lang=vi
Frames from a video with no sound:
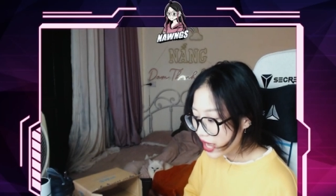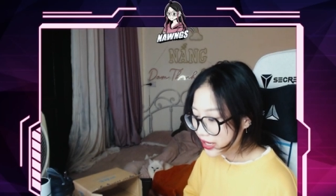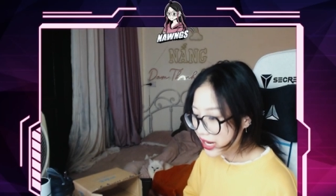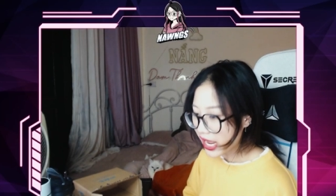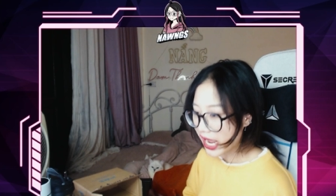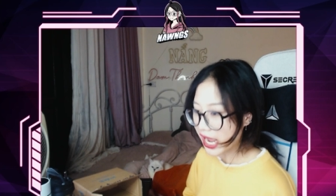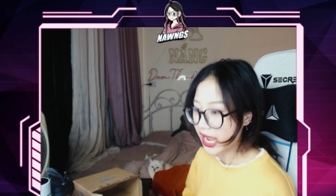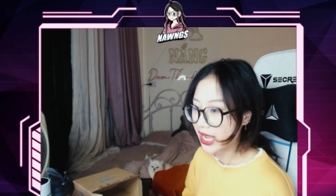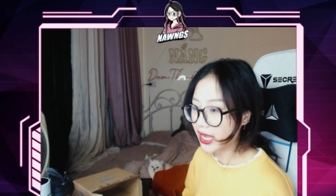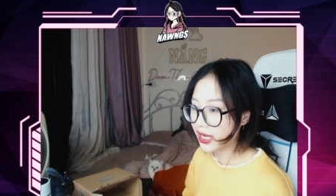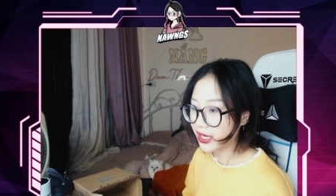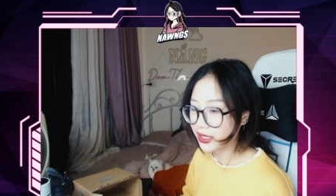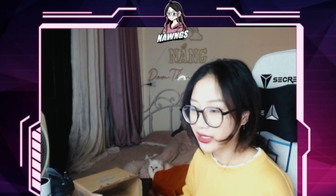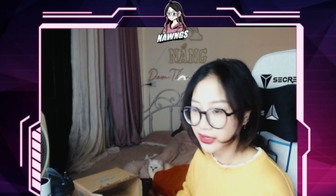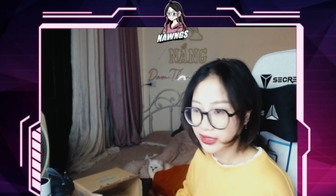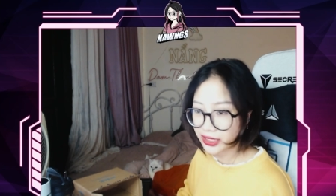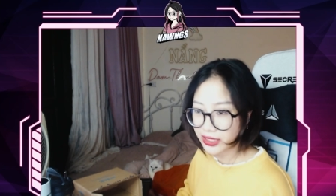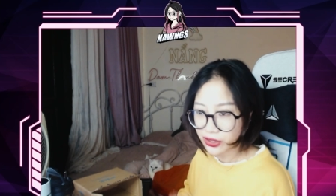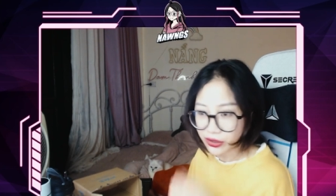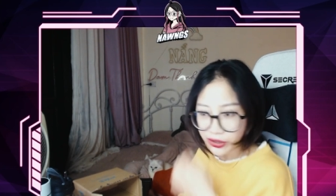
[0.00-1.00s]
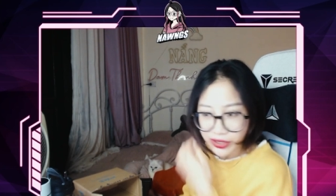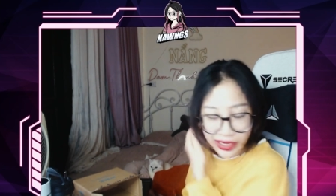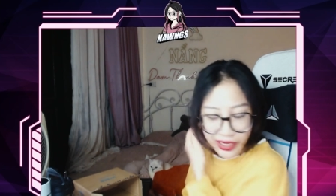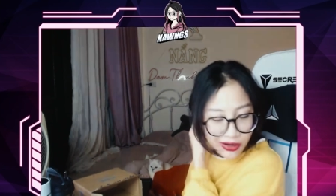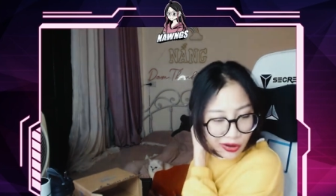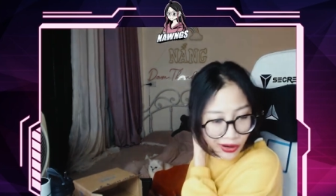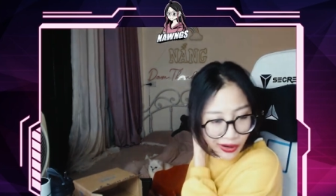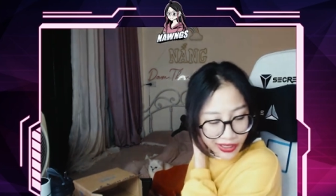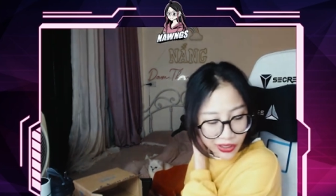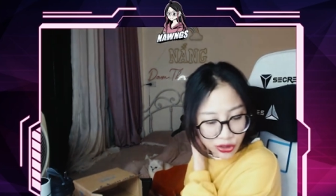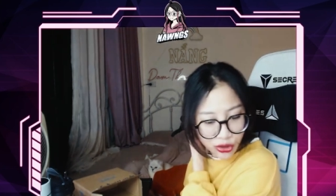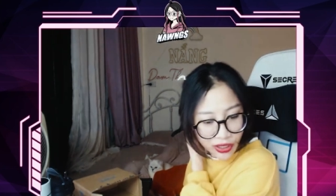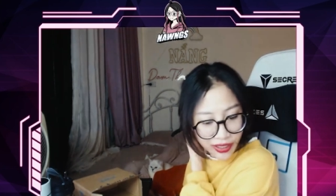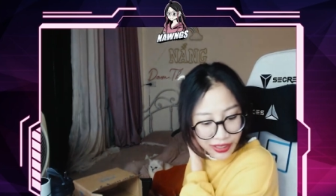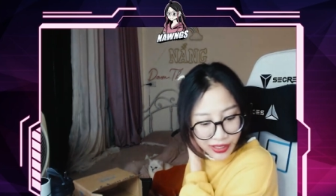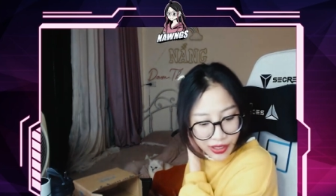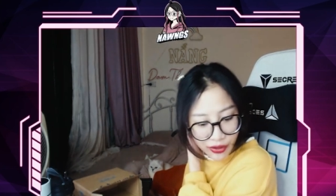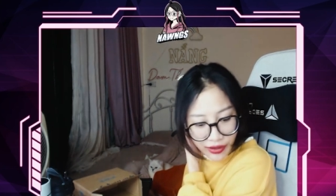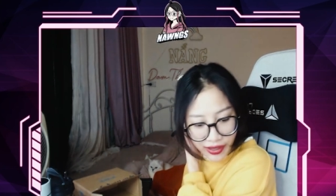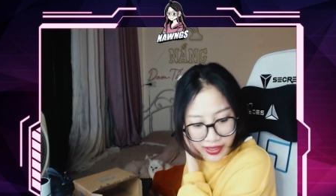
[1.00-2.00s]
để ờ, chị có thể nói được chuyện kiểu đấy